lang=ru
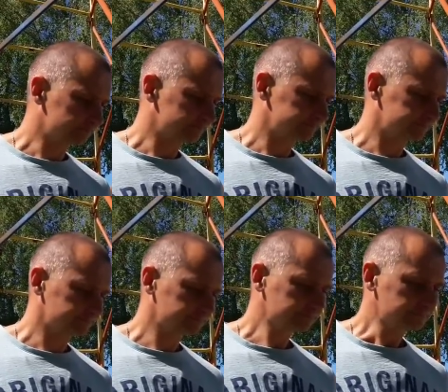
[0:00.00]
и она
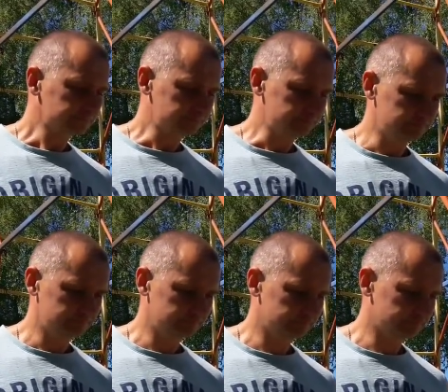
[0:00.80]
засыпает от
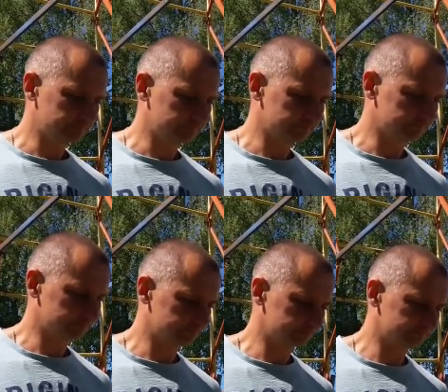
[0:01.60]
потери крови. В
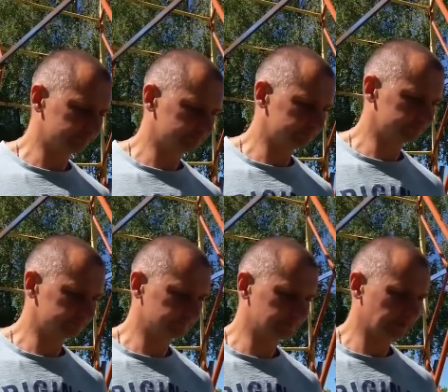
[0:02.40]
общем, это самый
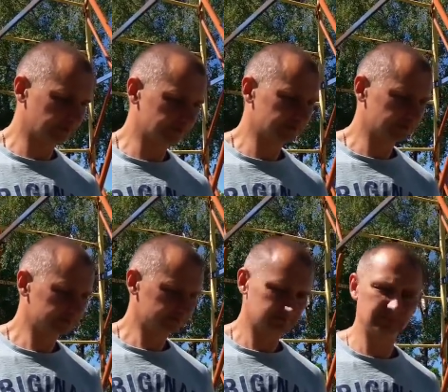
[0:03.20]
гуманный считается
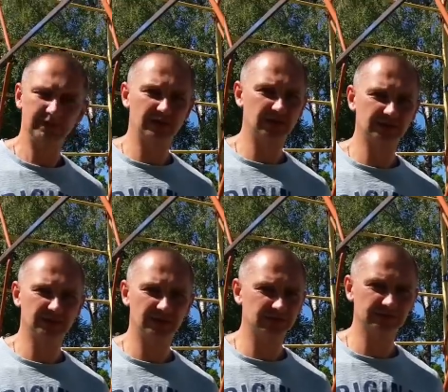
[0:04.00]
способ для да,
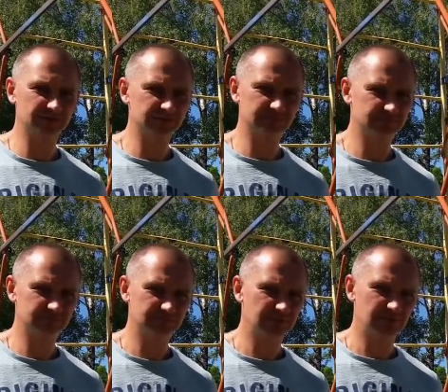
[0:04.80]
она...
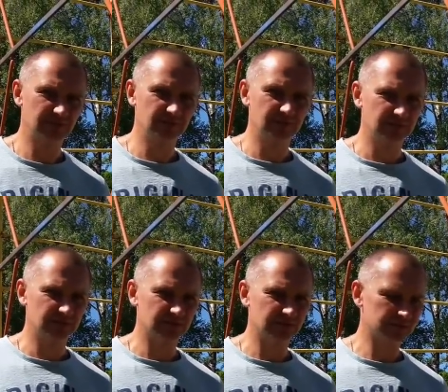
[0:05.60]
того, чтобы
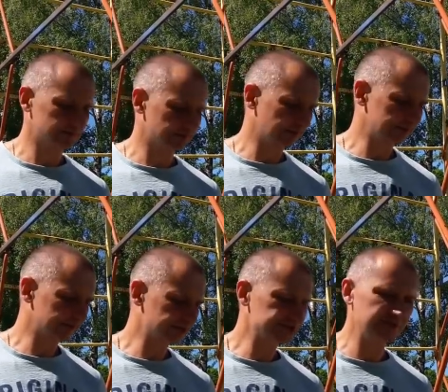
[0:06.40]
резать курицу.
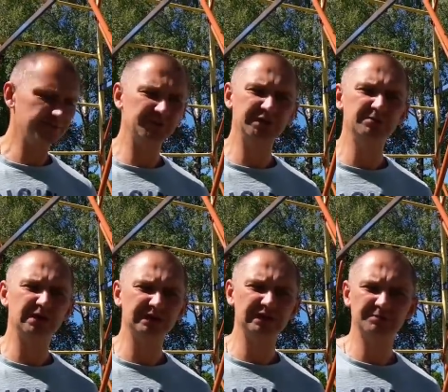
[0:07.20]
Она и она не, не
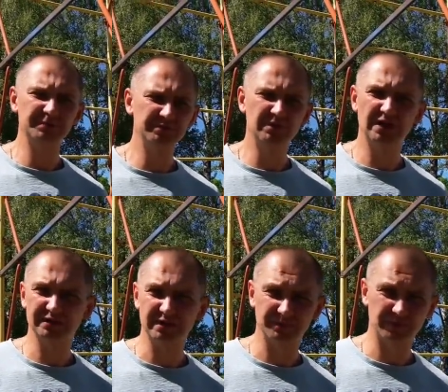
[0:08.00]
бьется поним... так не
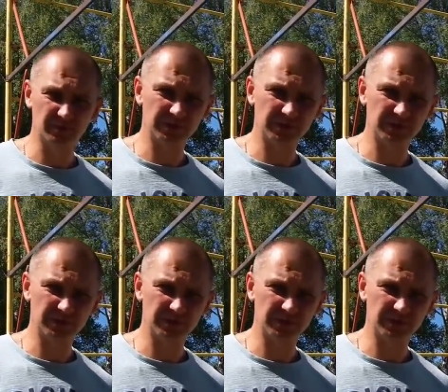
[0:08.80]
понимает, сильно, что